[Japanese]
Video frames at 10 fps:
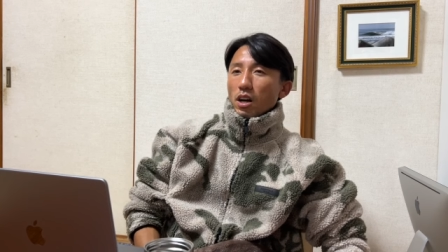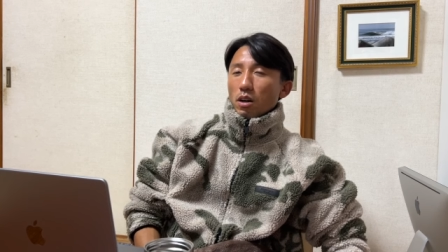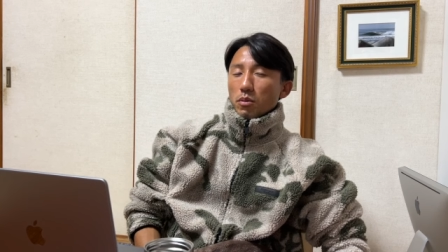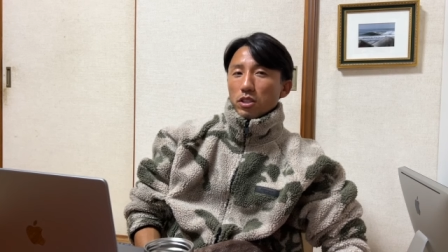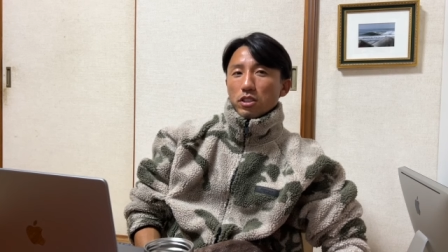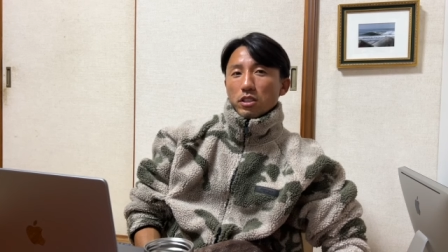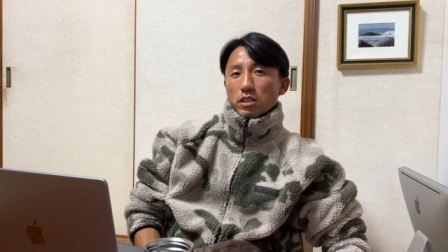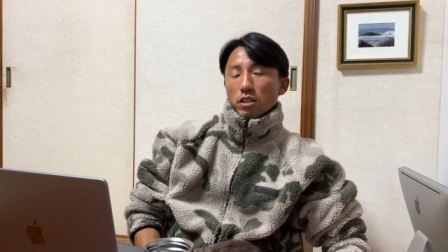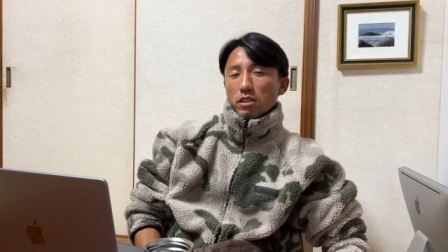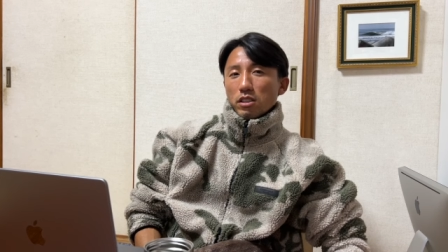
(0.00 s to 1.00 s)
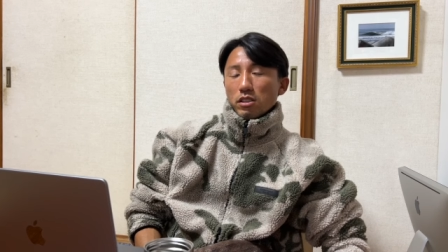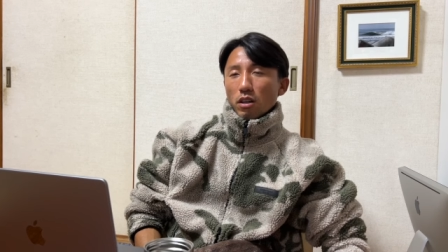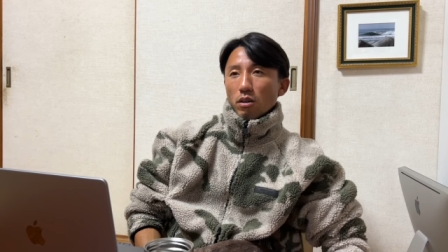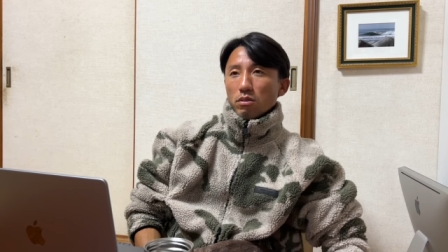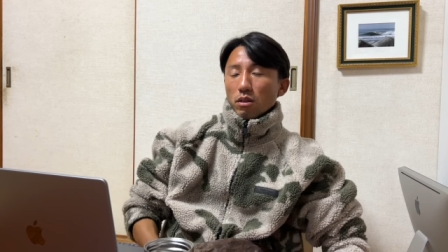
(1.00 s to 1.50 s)
あめっちゃいいな。
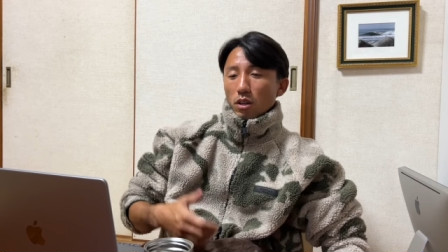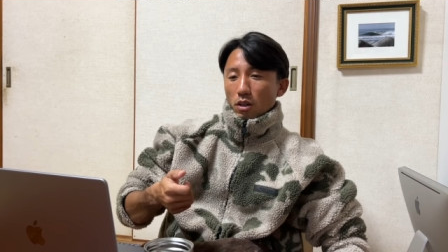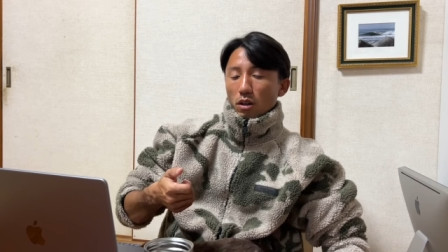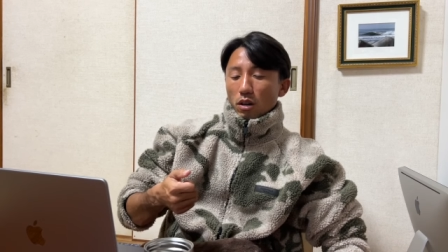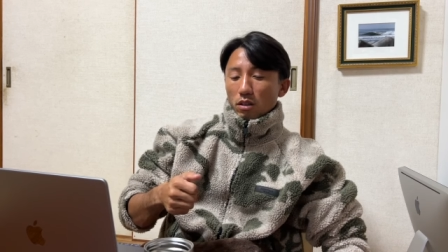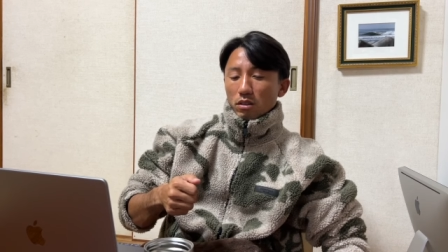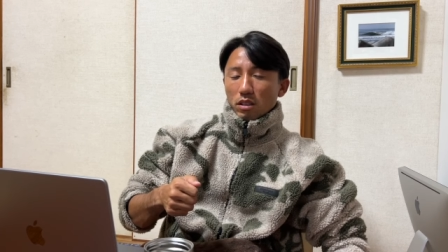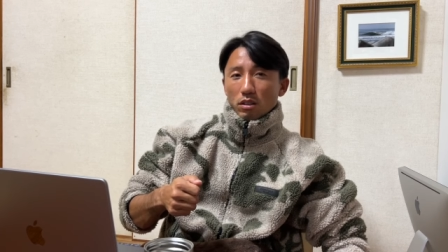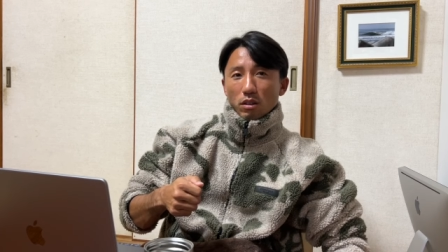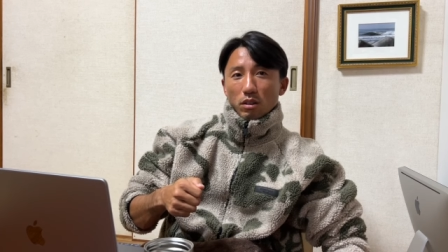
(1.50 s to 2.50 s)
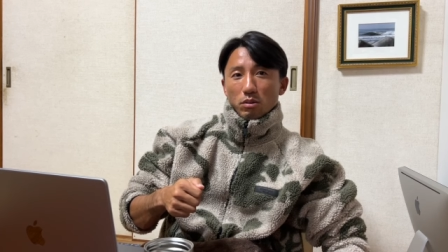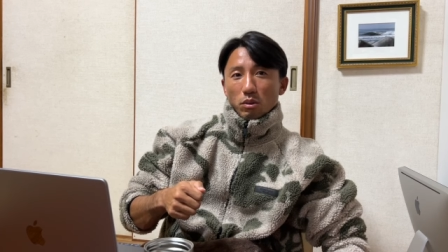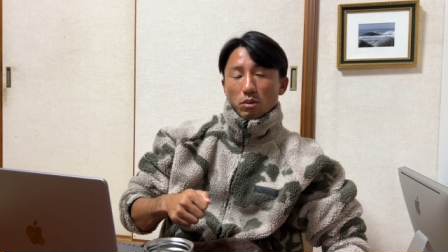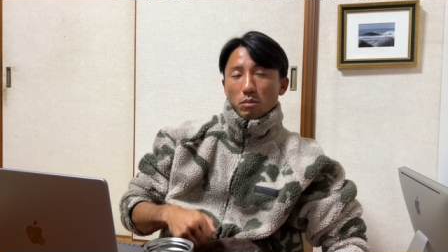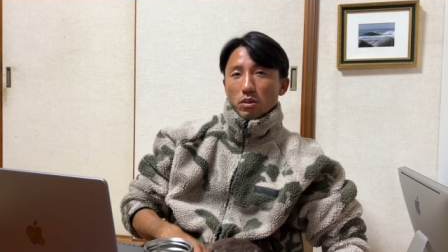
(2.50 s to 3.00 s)
あんな、え、あんなのあるの
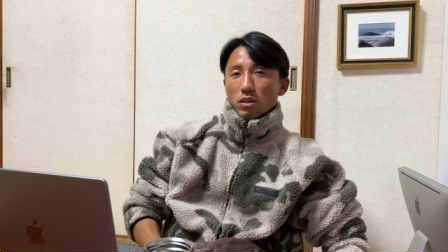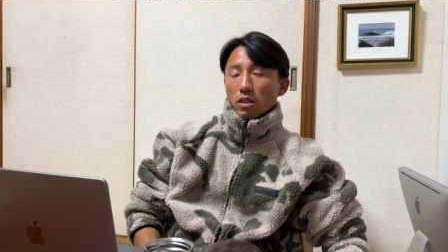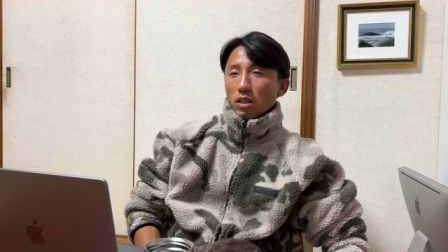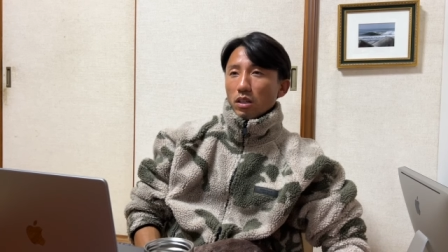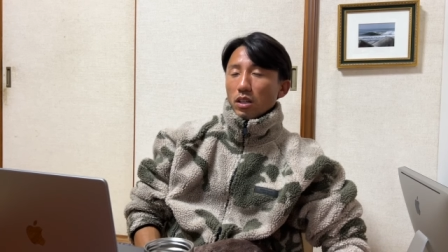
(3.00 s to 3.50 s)
と思って。